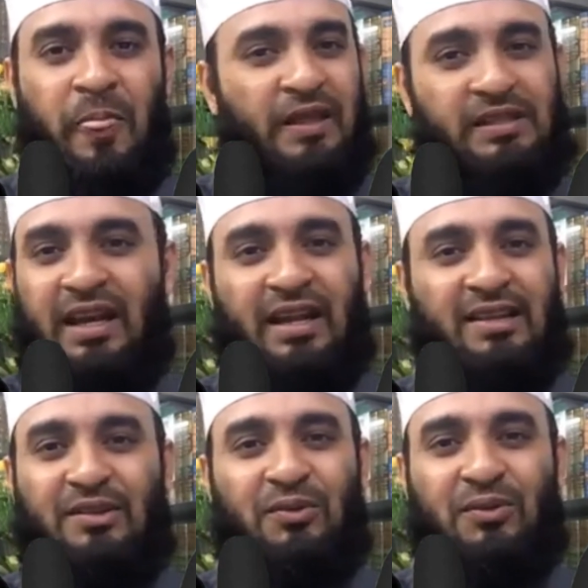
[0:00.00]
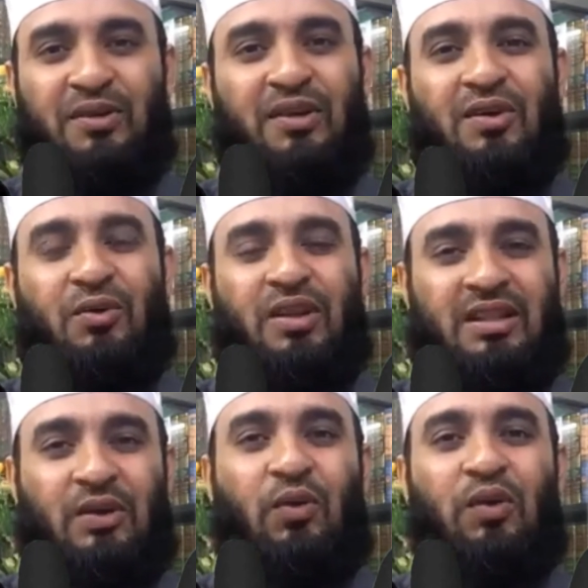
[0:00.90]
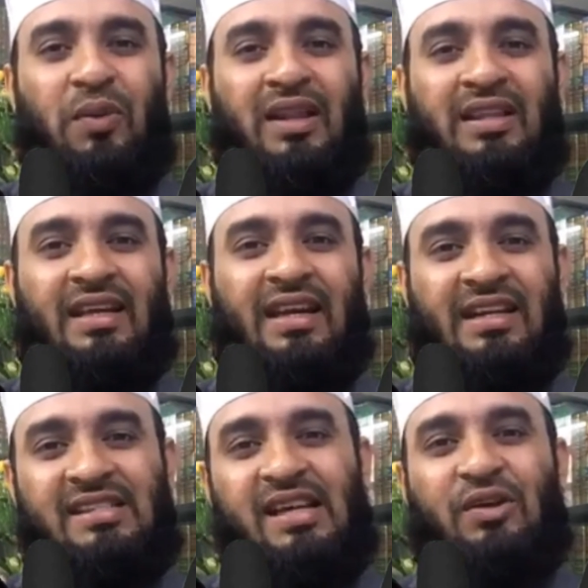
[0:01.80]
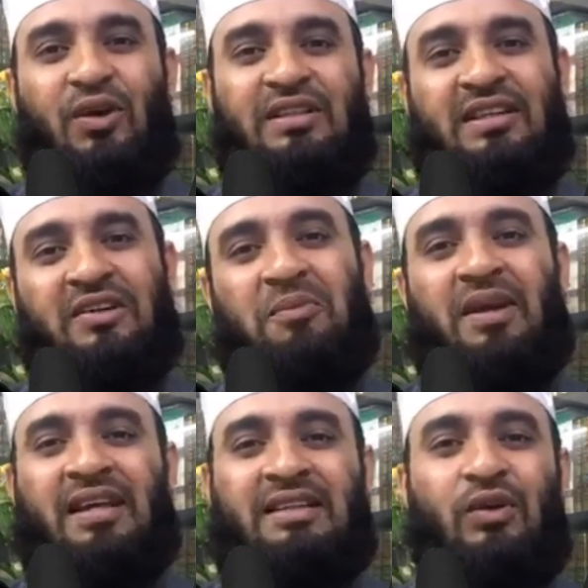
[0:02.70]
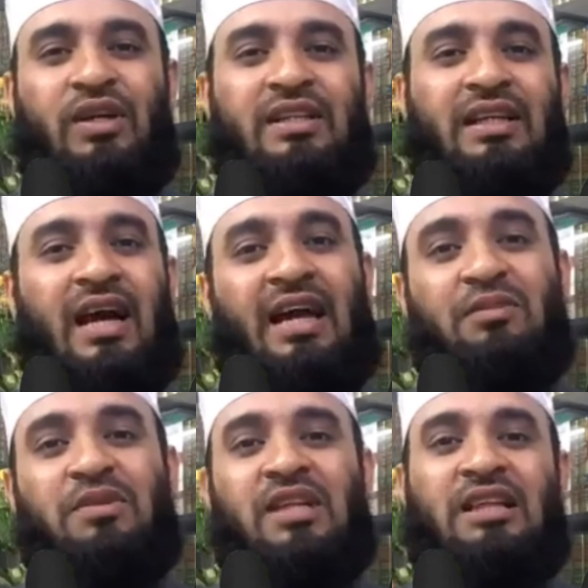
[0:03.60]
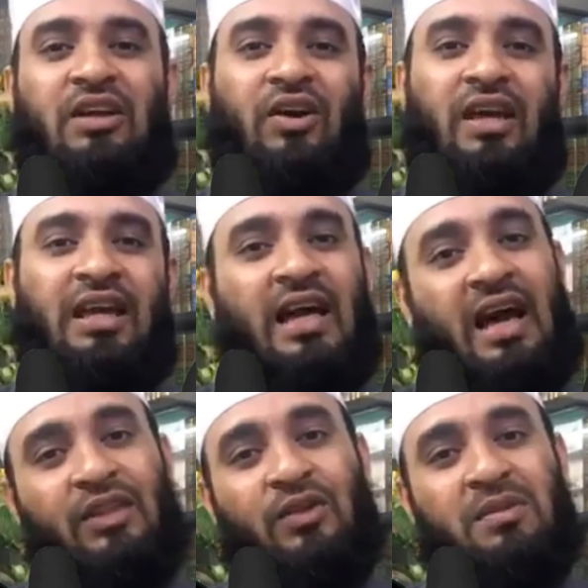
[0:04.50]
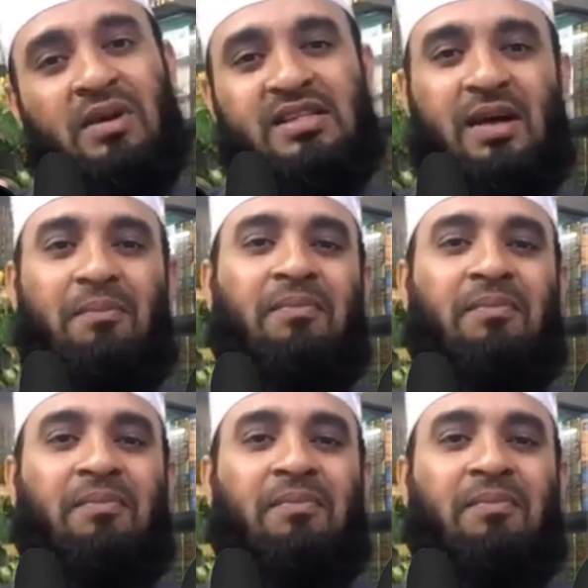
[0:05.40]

যায় না কিন্তু ওটা দিয়ে গোল্ড বানাতে গেলে ডিজাইন করা যায় না ওটা ভেঙে যায় ওটার সাথে খাদ মিশাতে হয় এই খাদ হচ্ছে মাঝহাব